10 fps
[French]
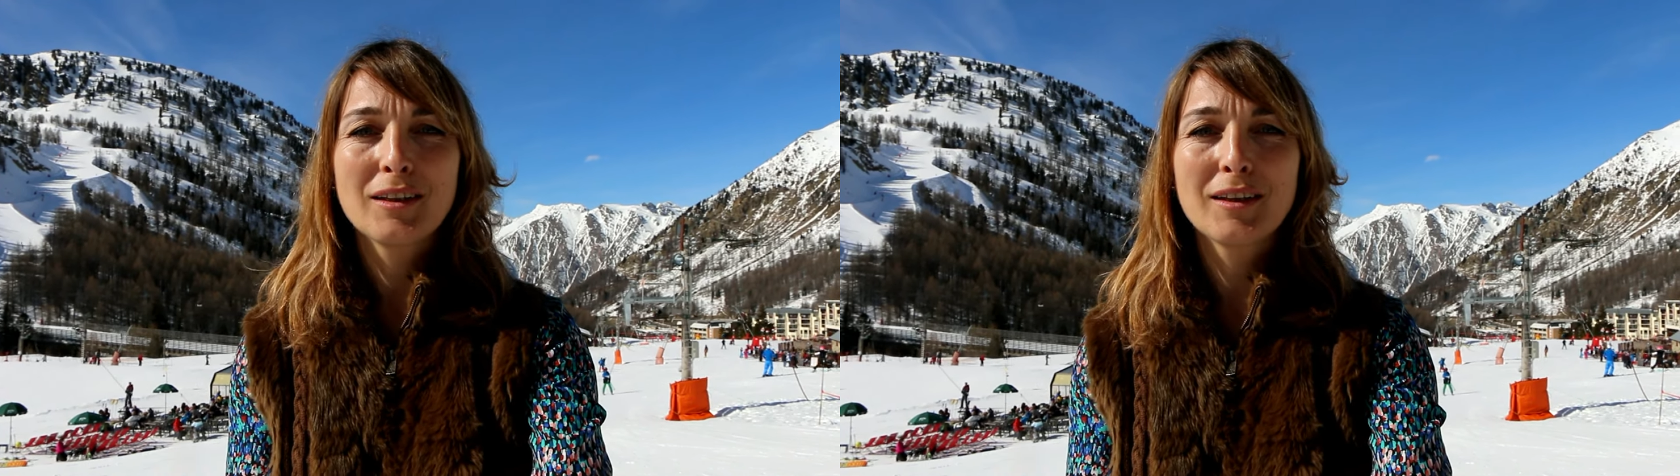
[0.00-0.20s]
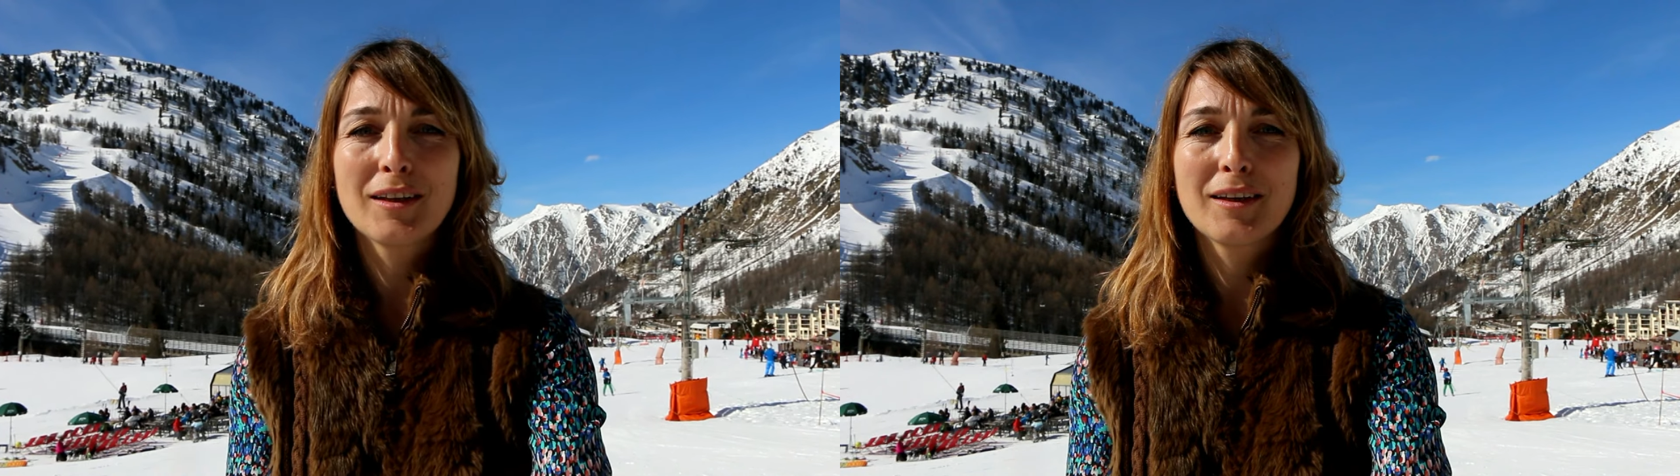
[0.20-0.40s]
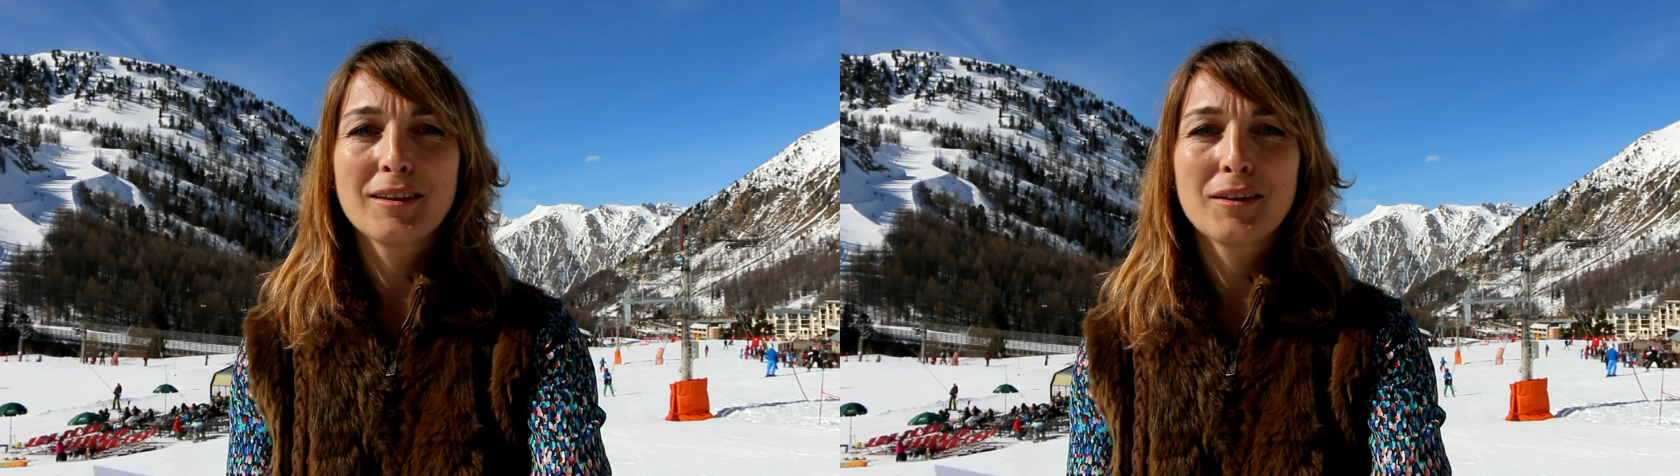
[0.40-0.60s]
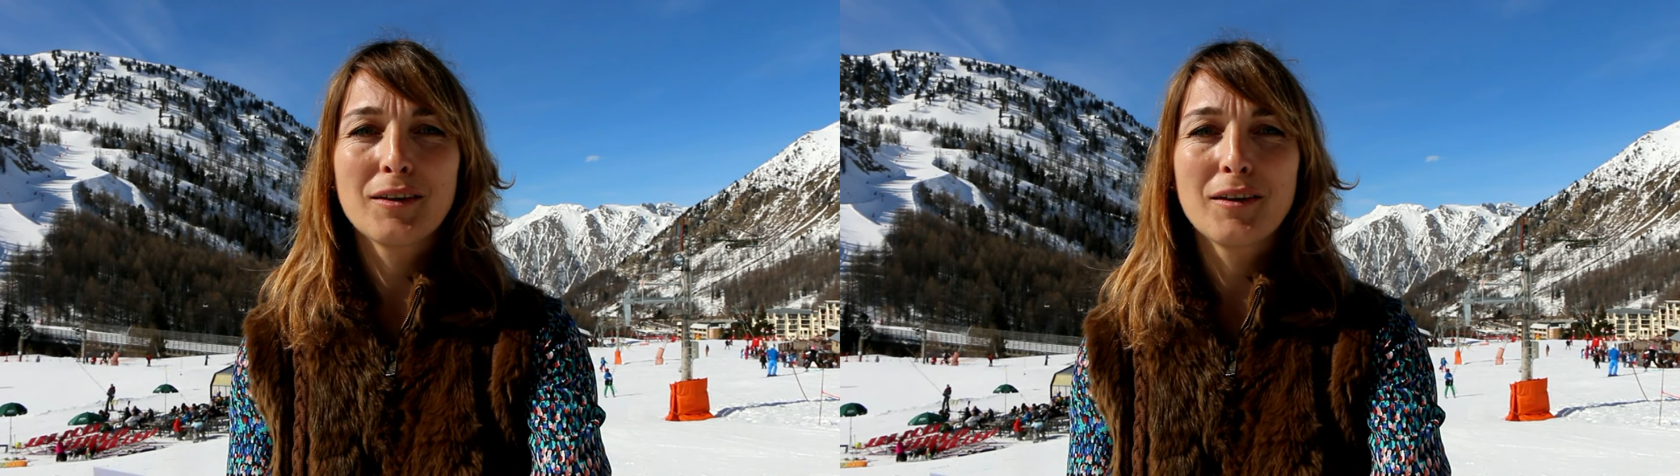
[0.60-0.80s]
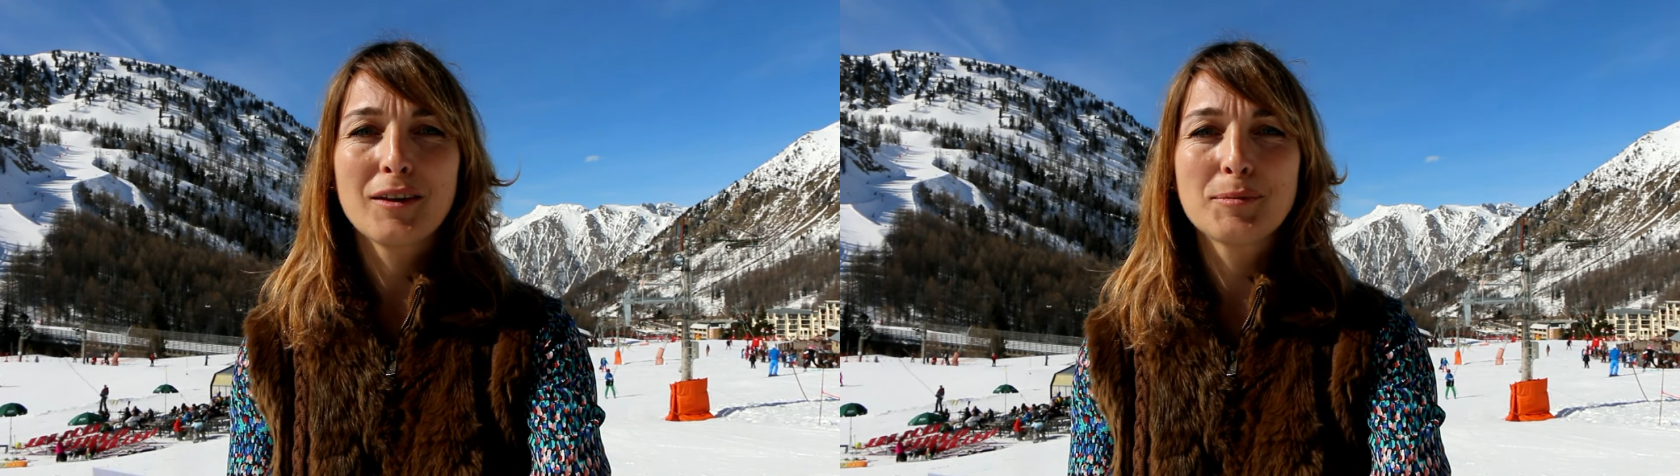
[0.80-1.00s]
des
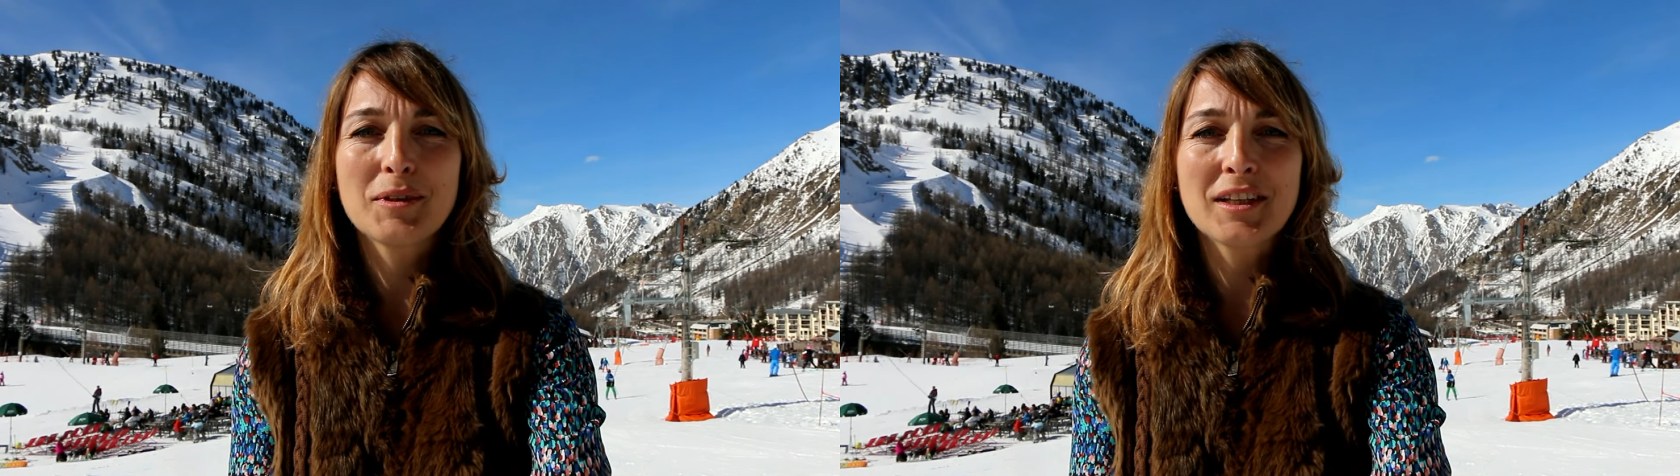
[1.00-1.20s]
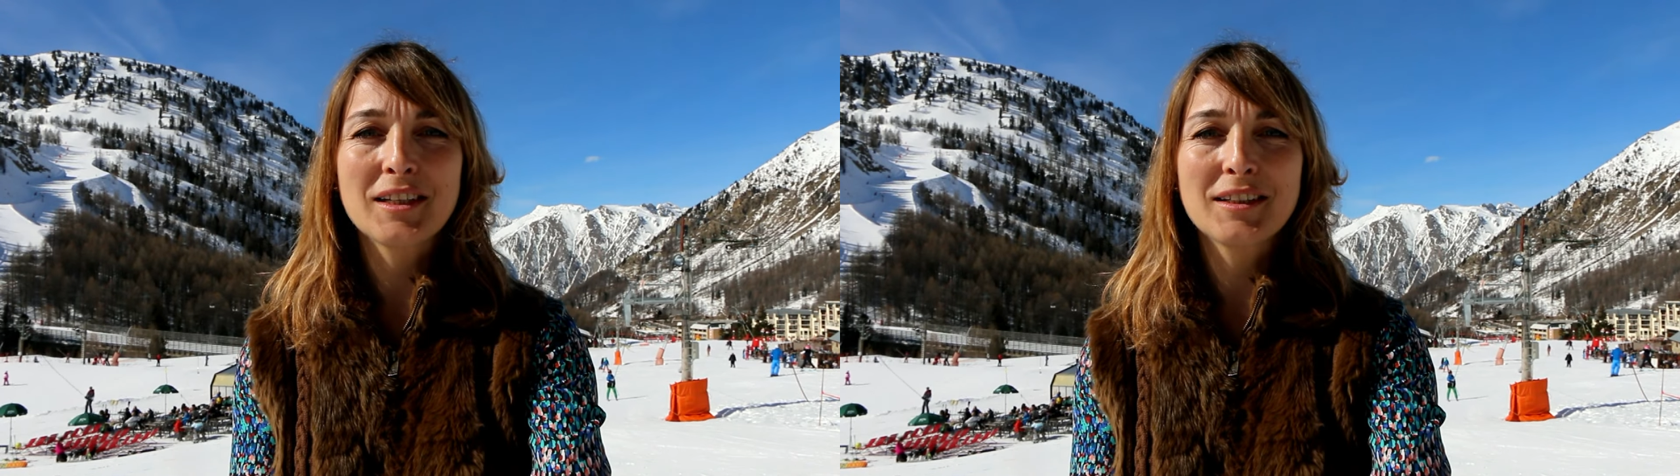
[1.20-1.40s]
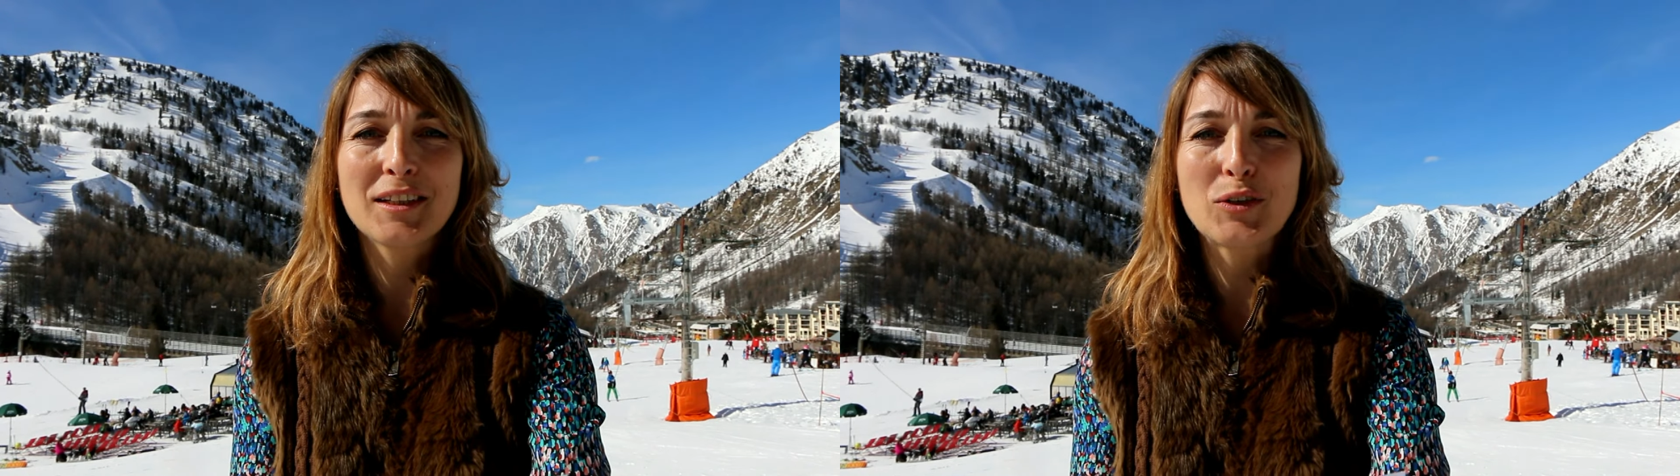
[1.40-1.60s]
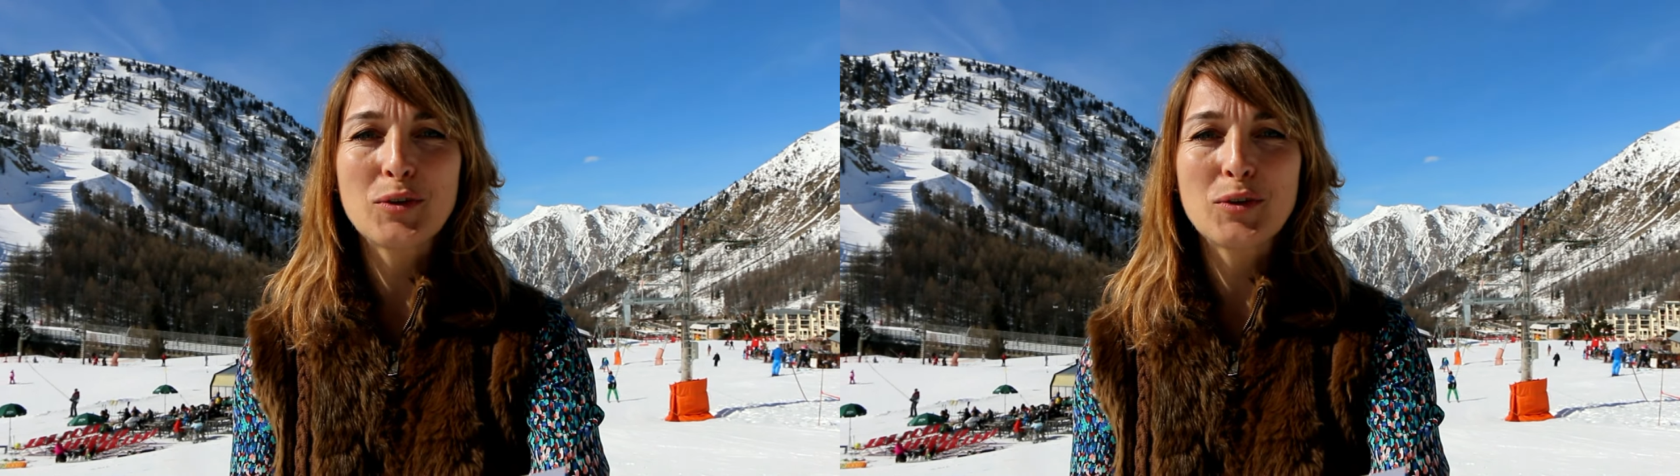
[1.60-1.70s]
euh, spécialités